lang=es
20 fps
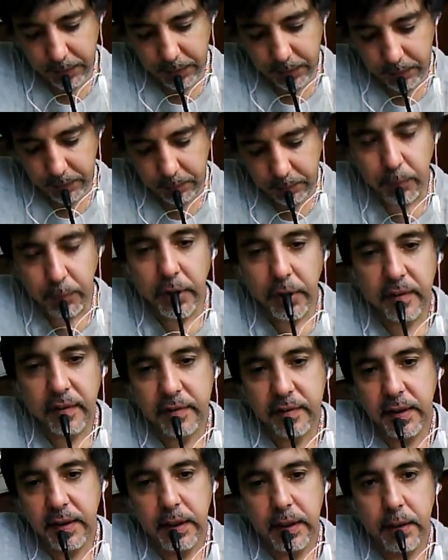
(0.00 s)
Voy a
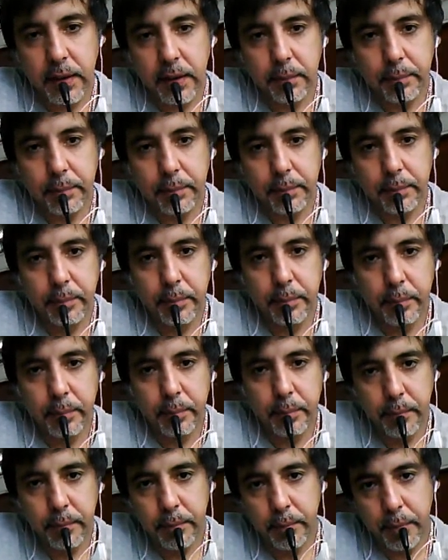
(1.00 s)
seguir
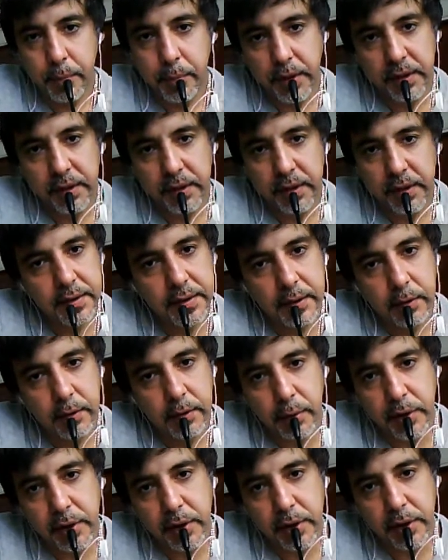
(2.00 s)
por este día un
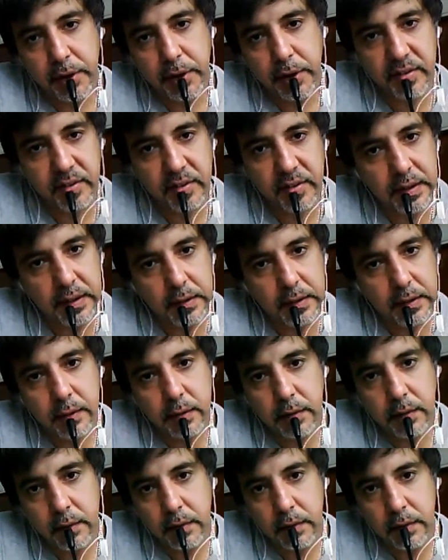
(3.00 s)
poquito más en